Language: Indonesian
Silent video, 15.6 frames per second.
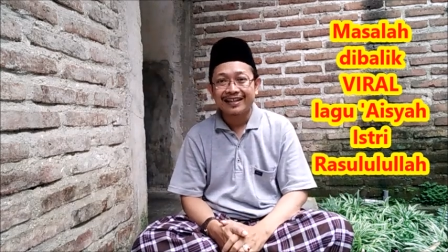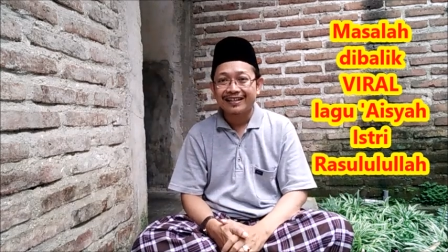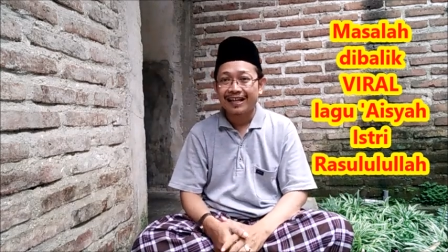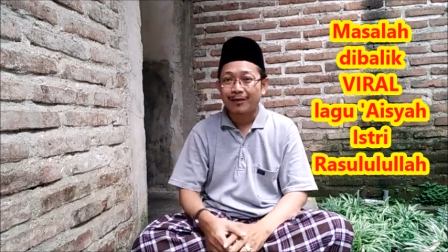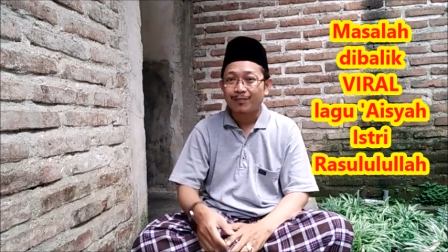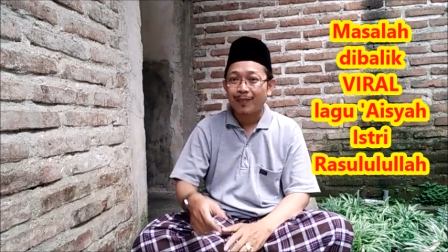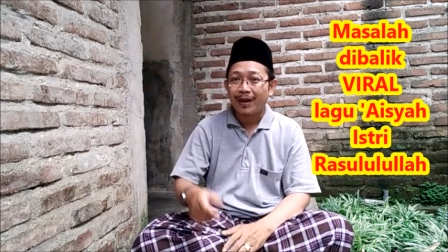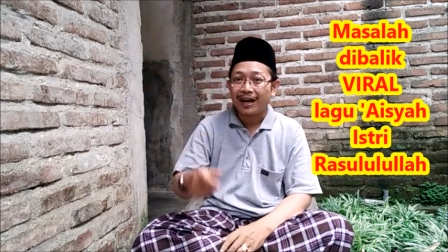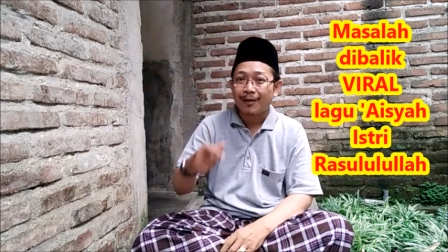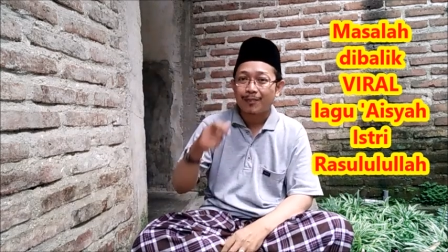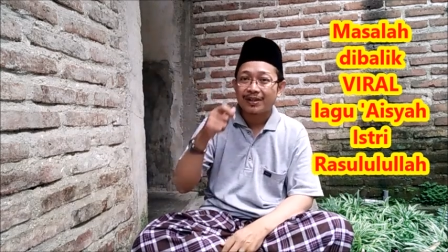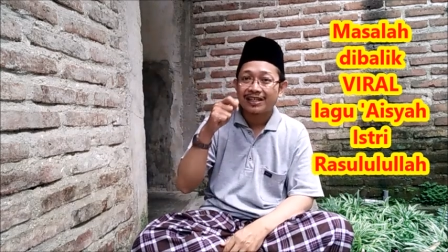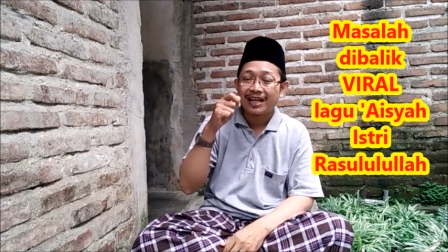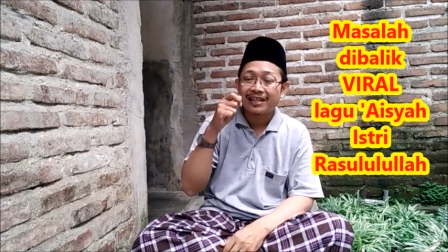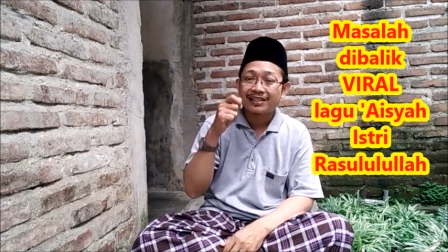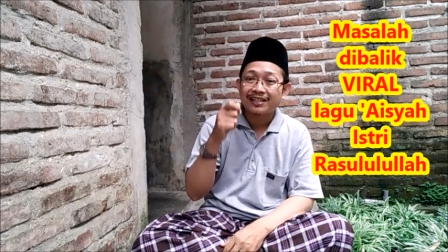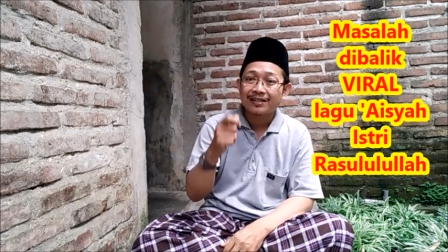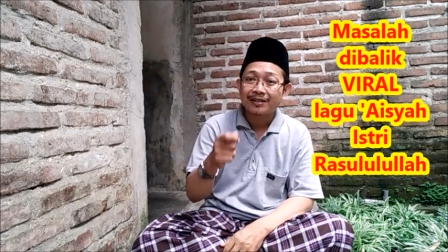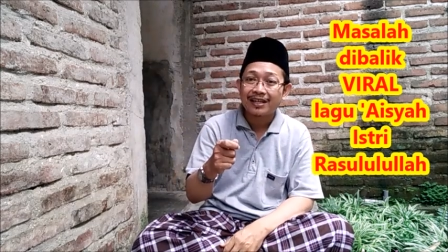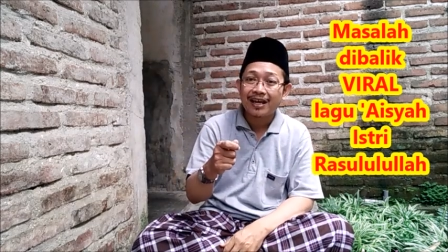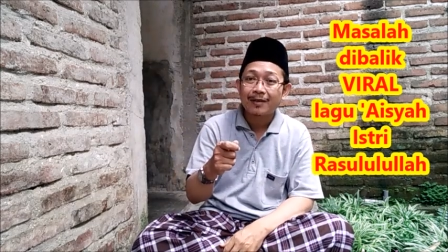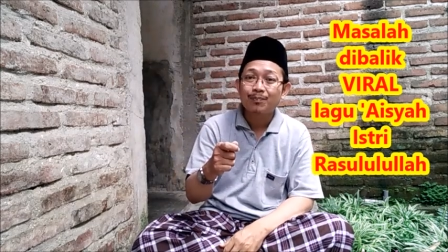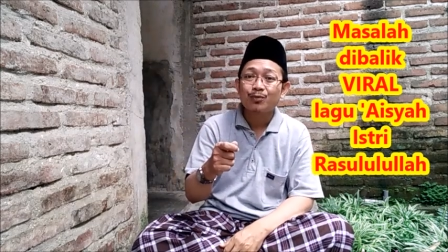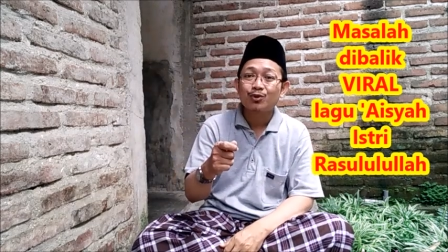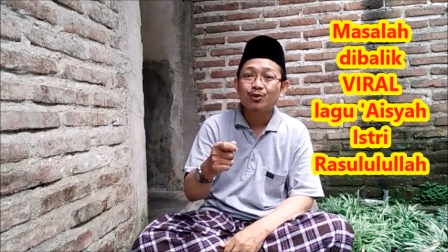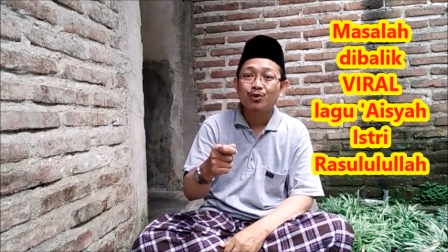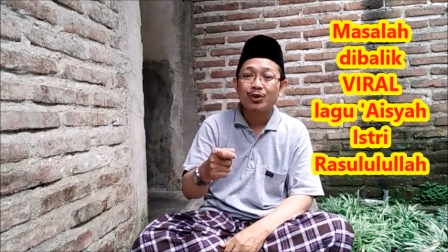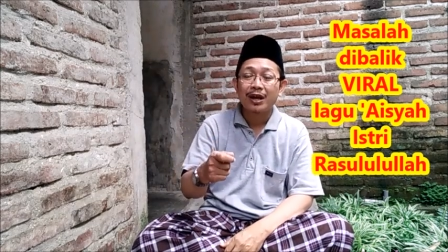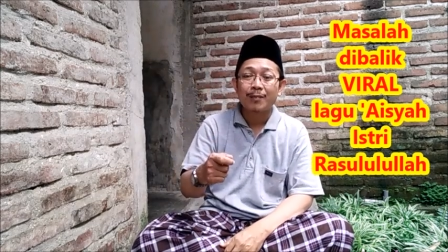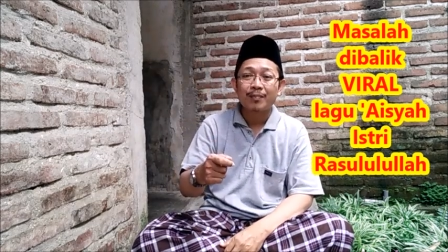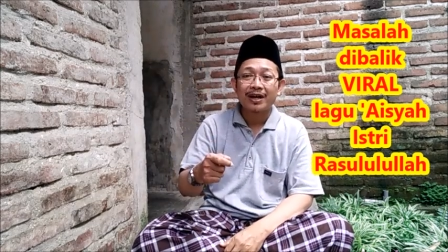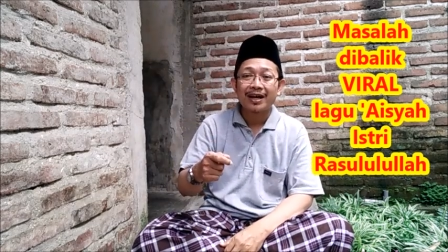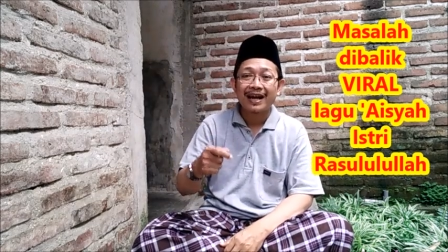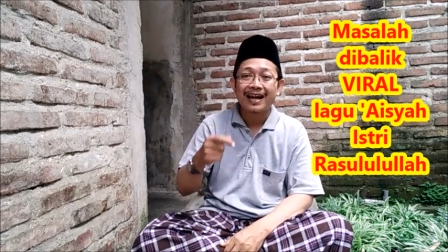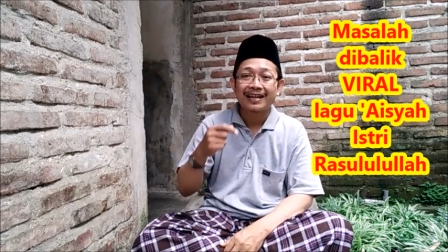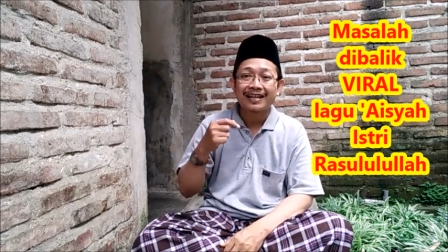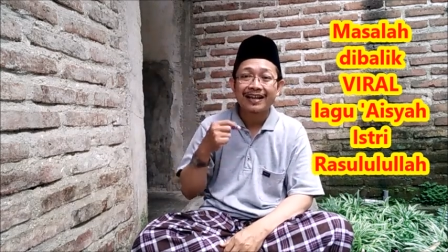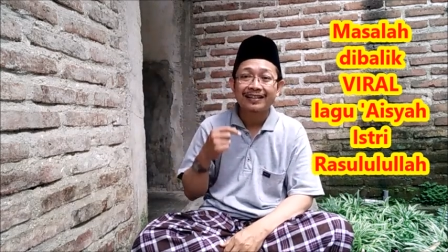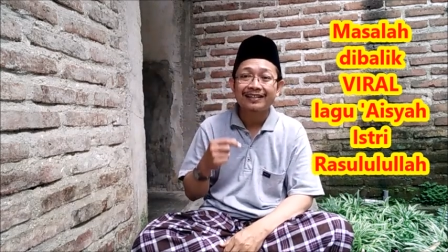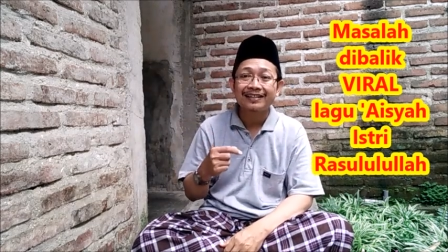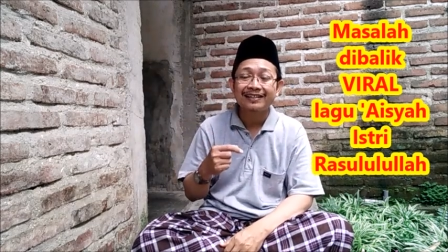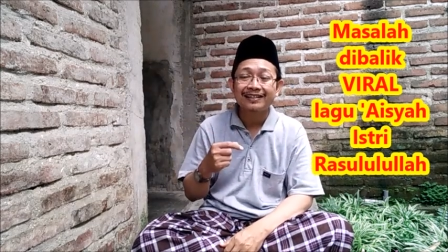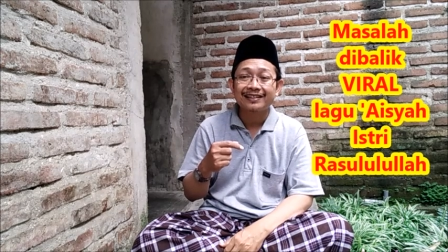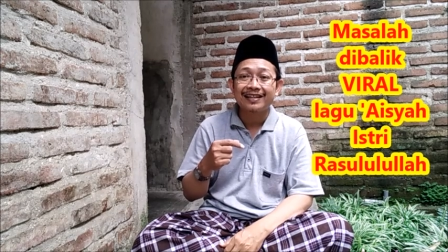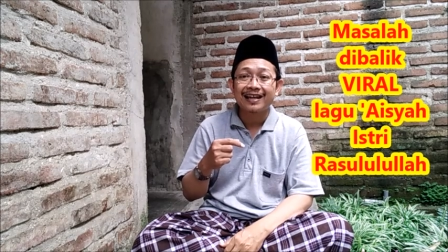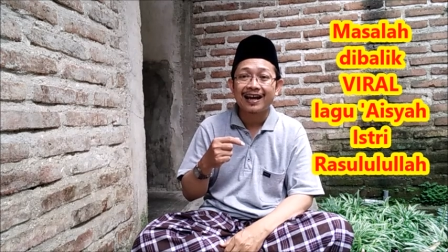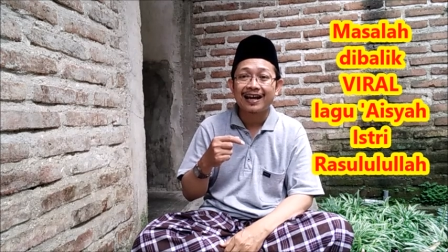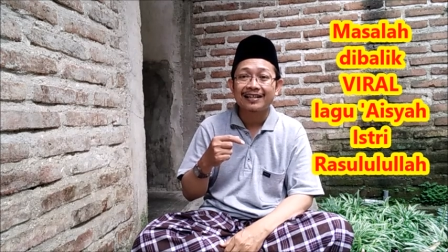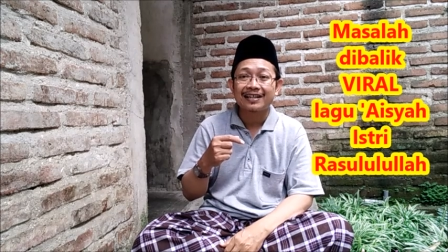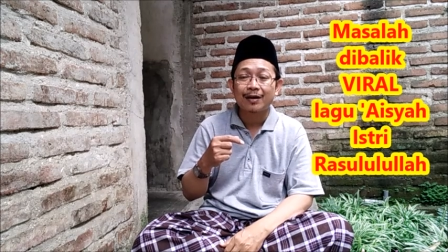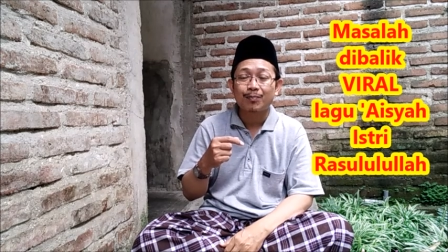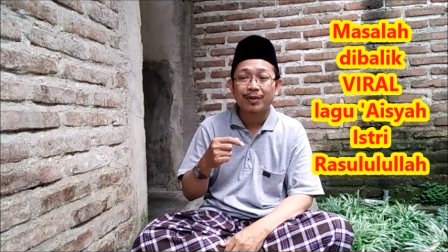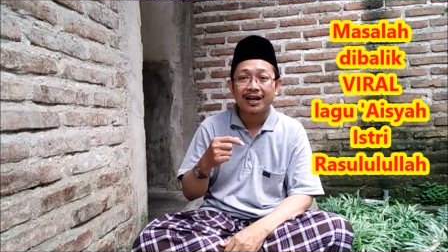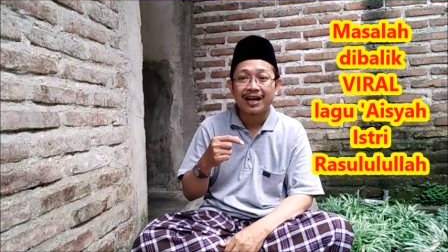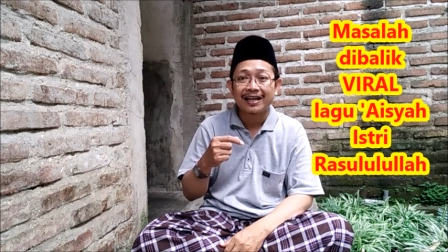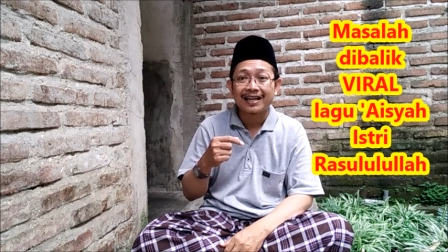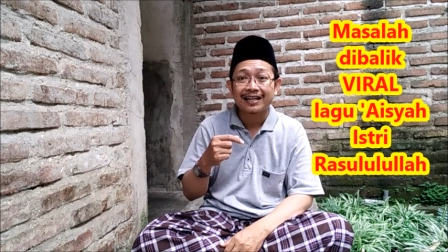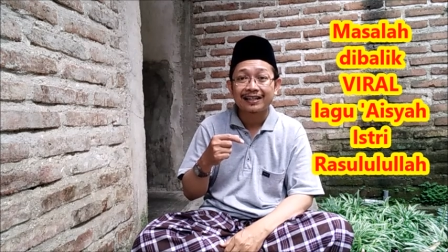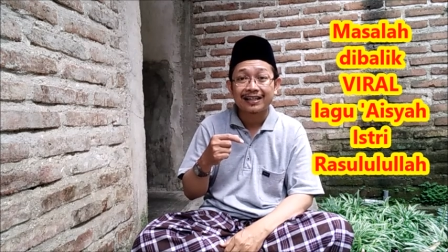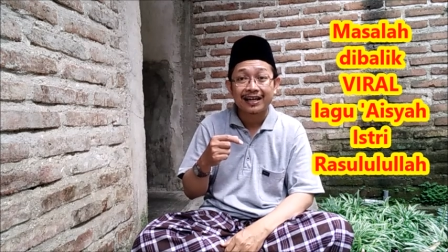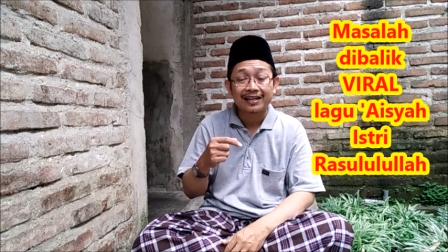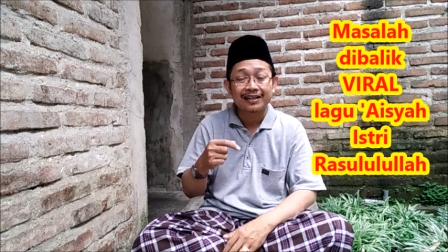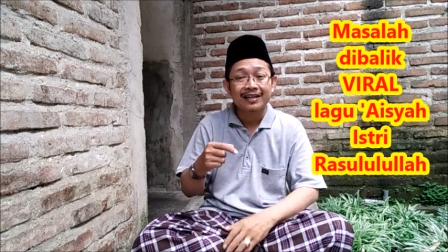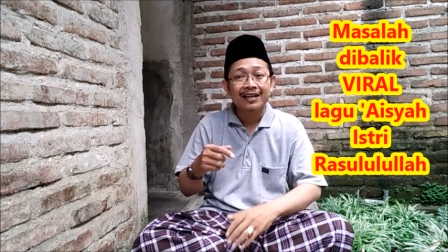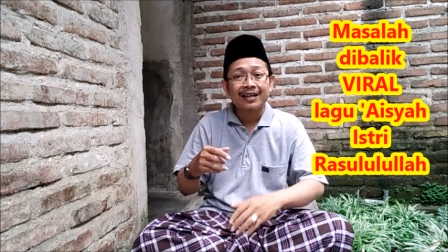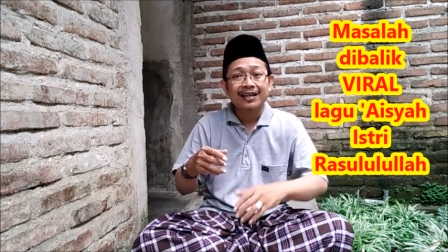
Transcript: dan para penyanyinya pun juga menghayati tidak hanya penghayatan